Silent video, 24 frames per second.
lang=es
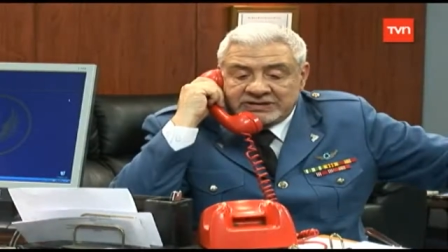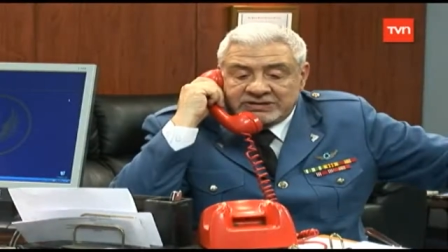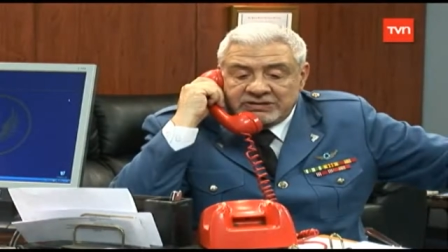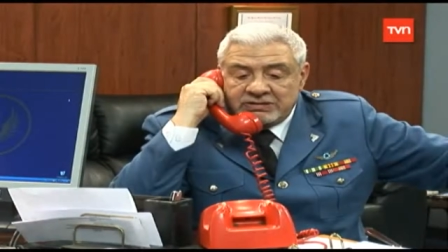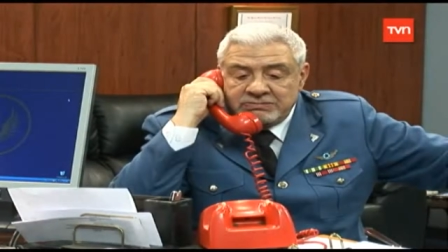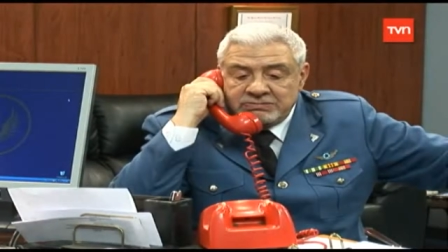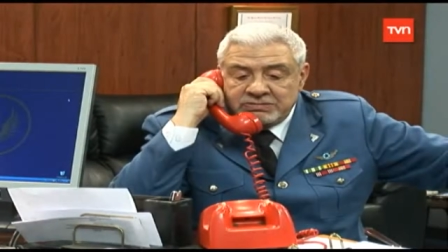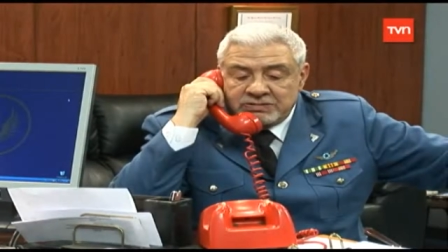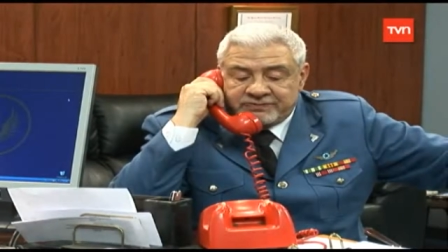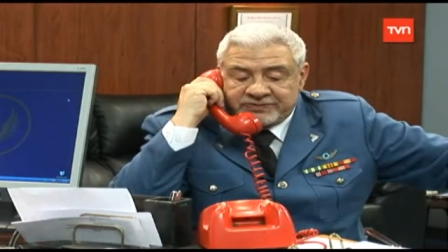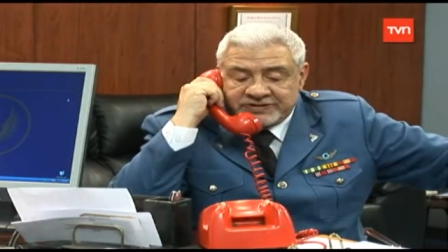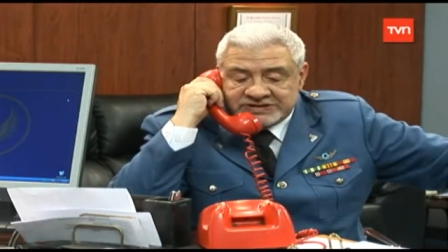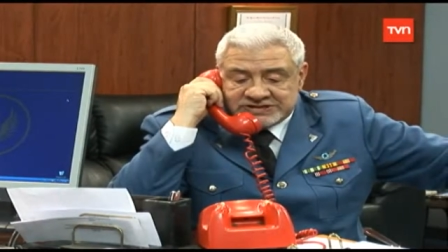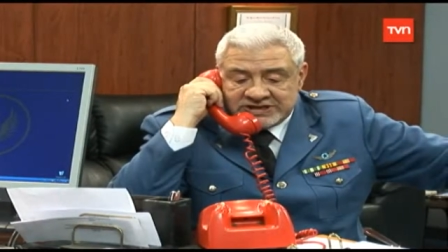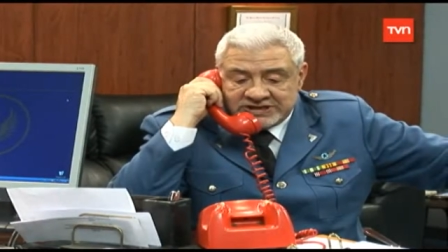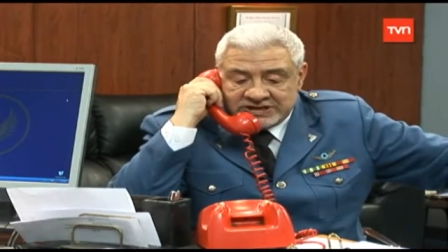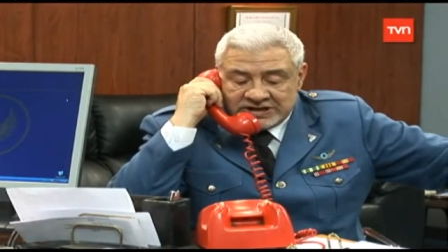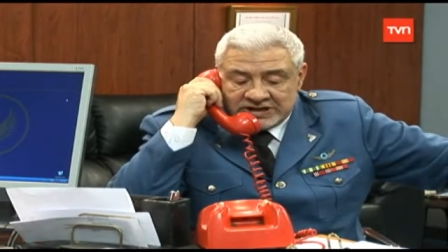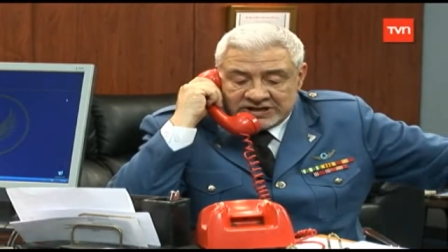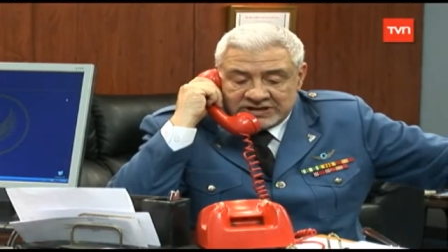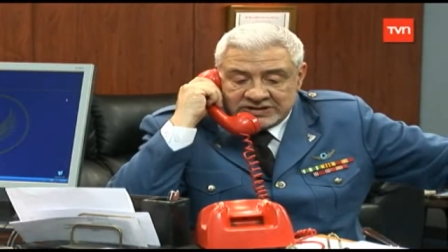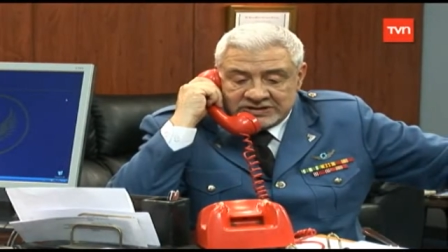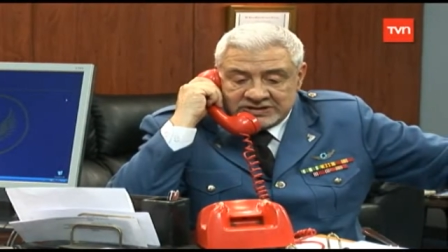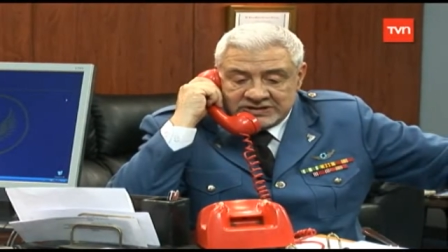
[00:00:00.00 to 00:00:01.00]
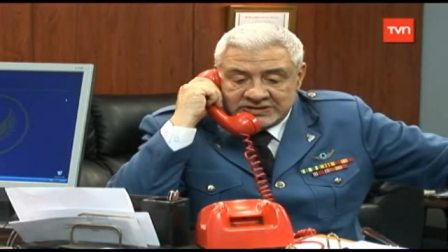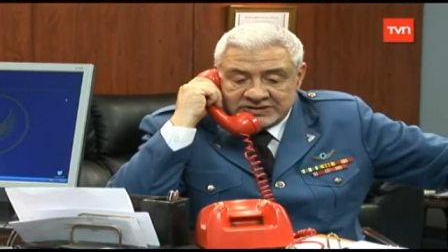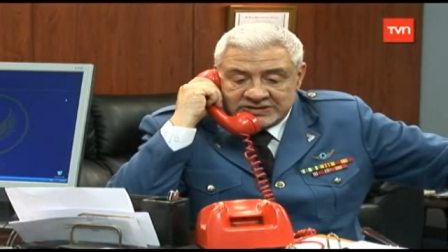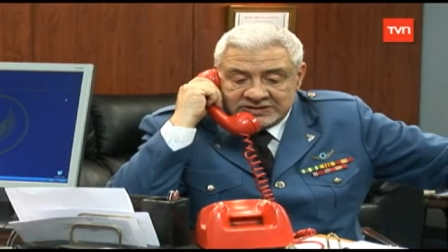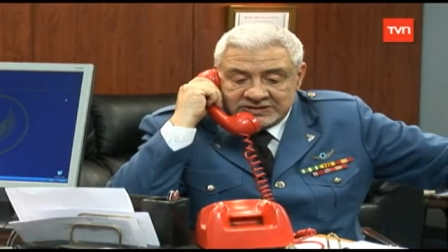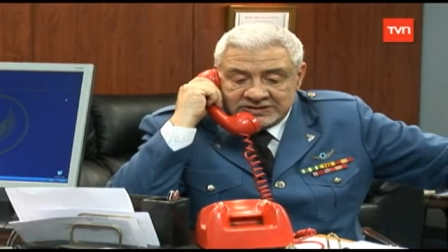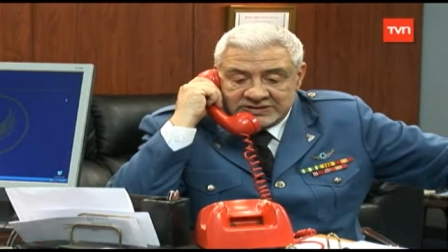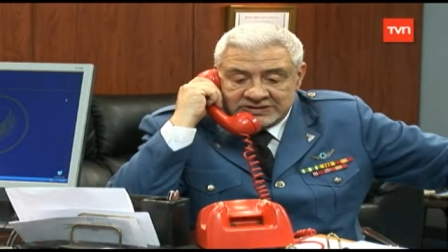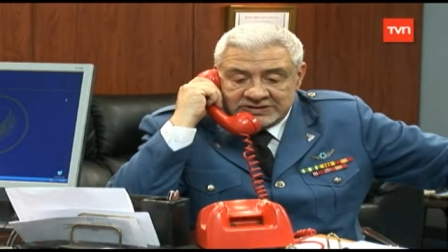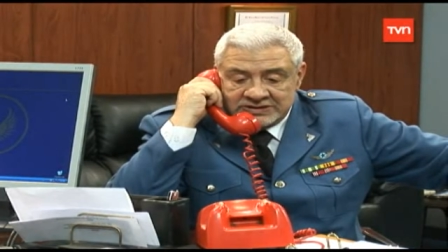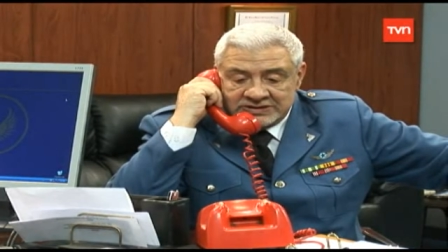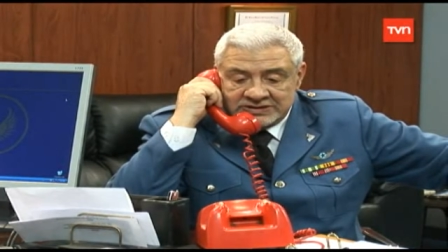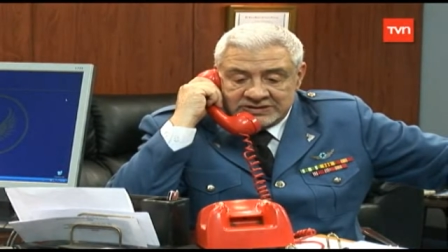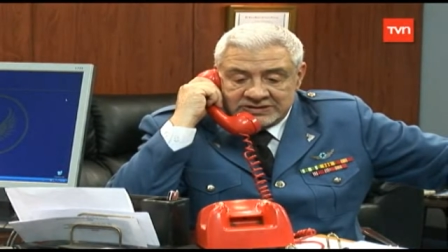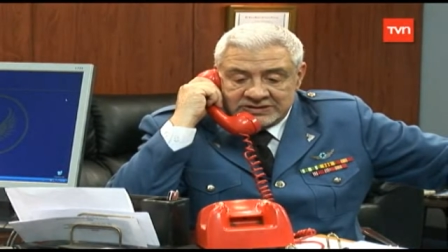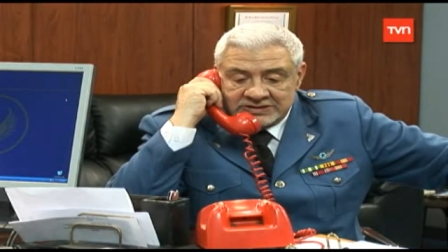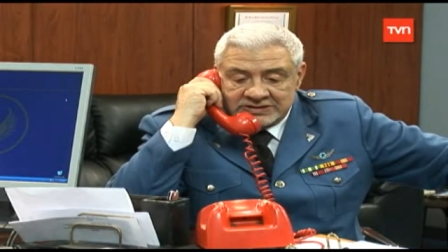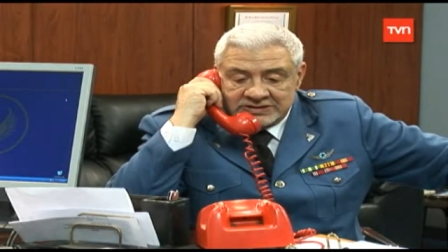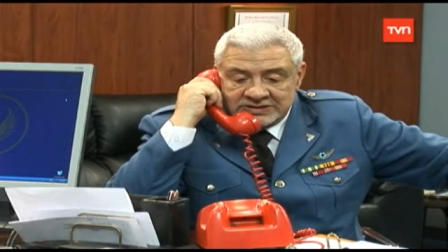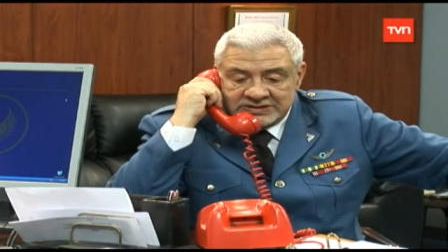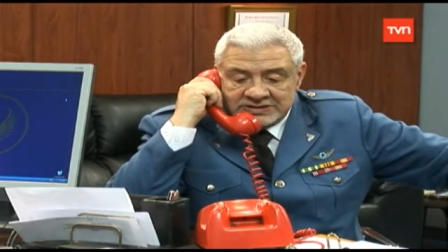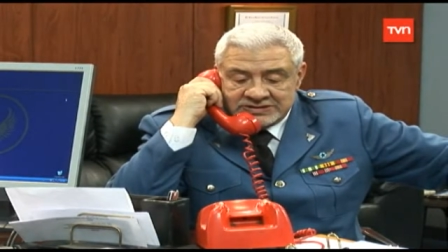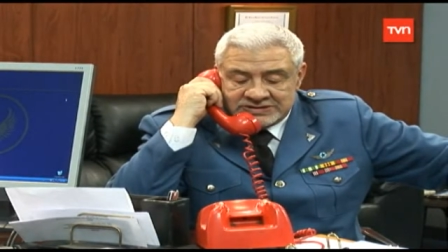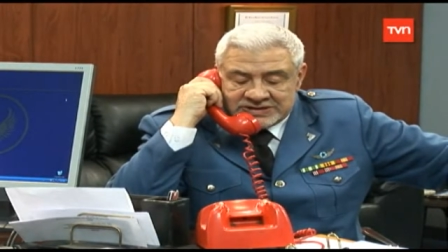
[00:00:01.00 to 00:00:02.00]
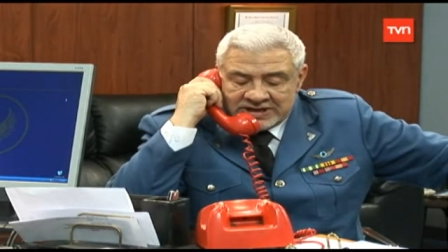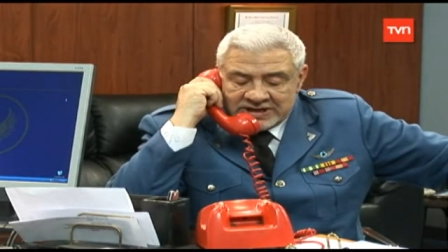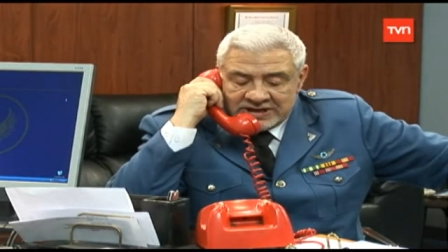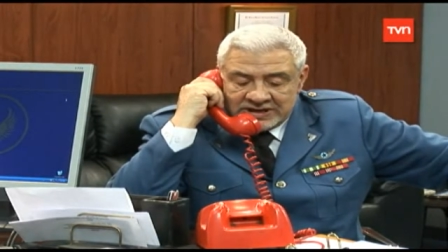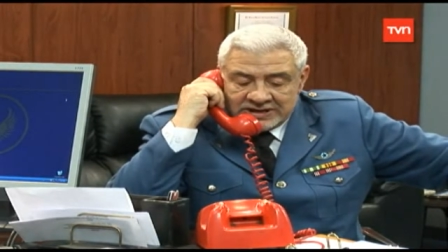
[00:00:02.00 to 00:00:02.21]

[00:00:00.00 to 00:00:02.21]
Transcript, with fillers: en mi oficina. Sí,